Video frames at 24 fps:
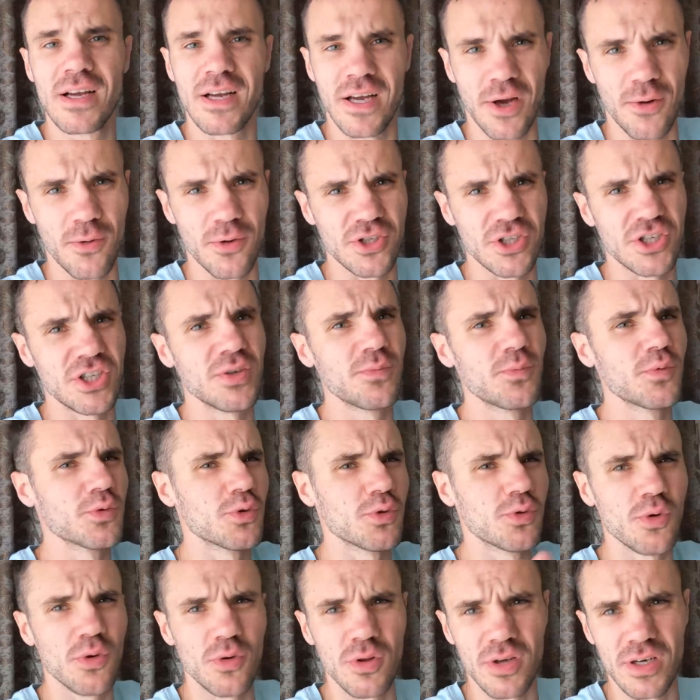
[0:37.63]
Короче, не
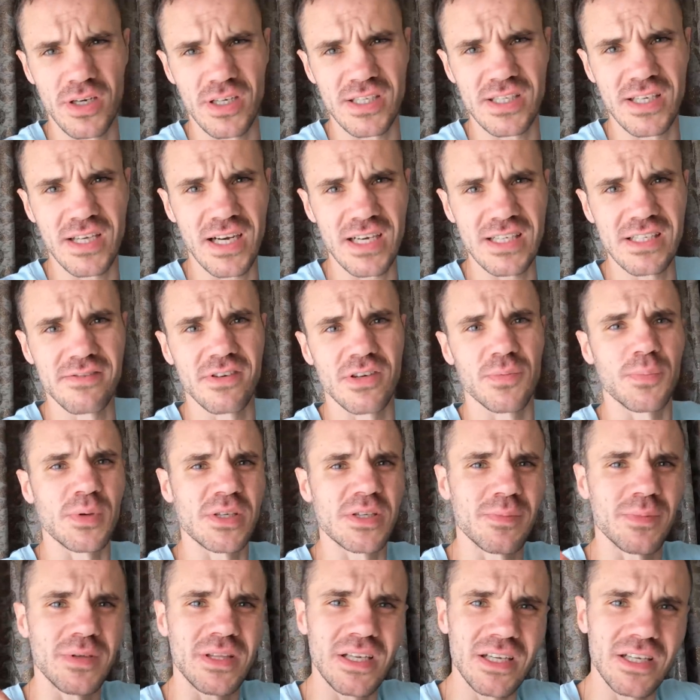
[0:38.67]
буду долго рассказывать,
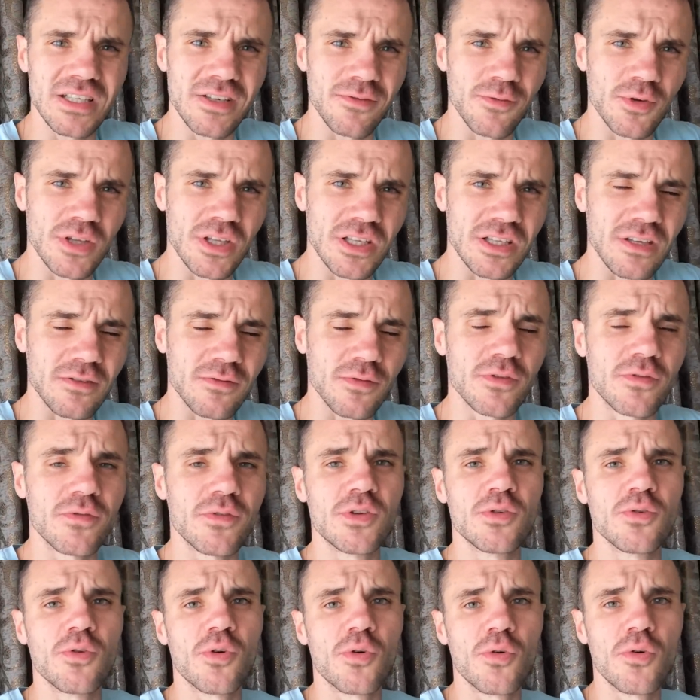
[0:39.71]
посмотрите вот этот вот
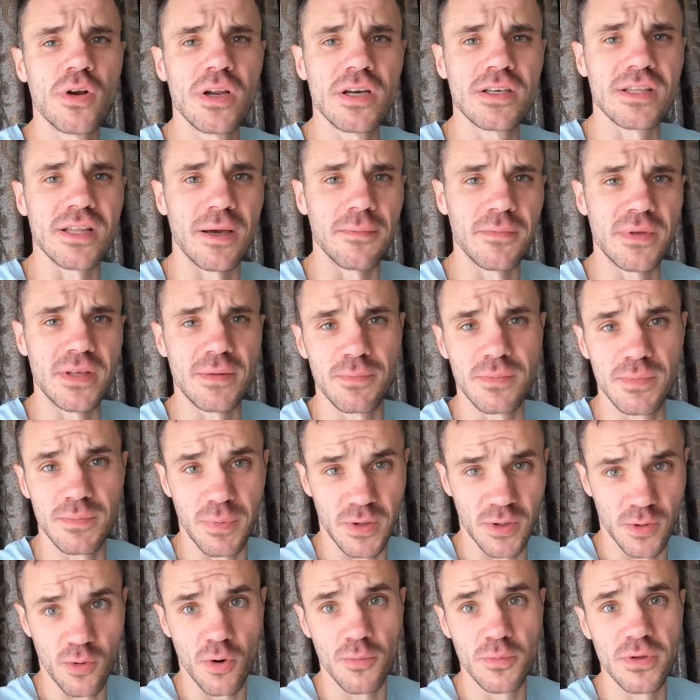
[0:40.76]
видеоролик, там
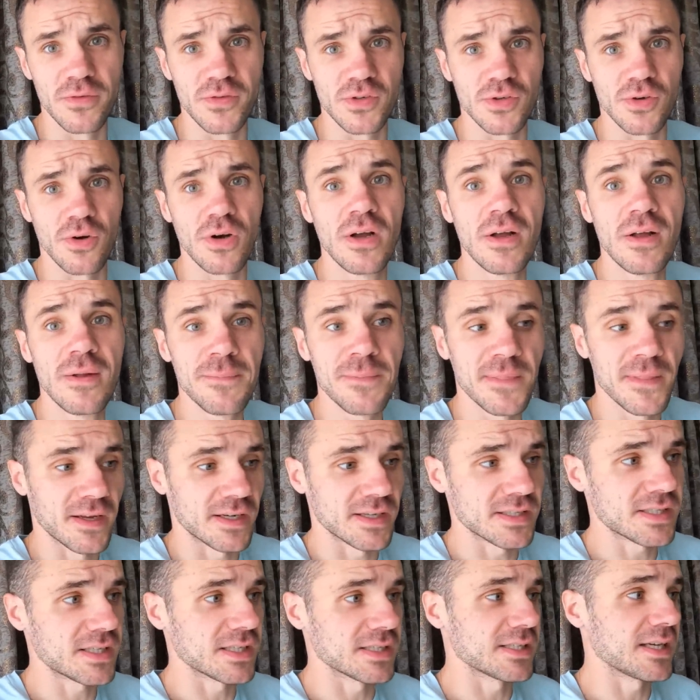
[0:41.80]
подробнее все
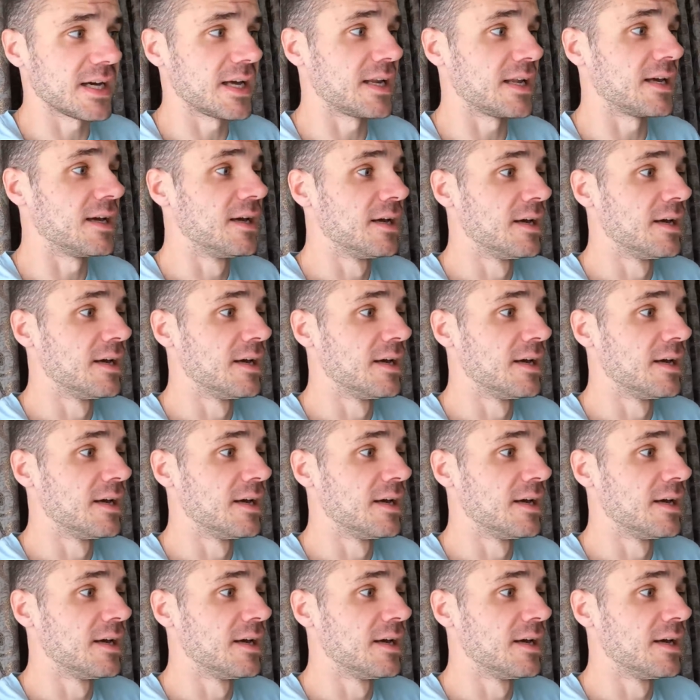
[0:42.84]
рассказали.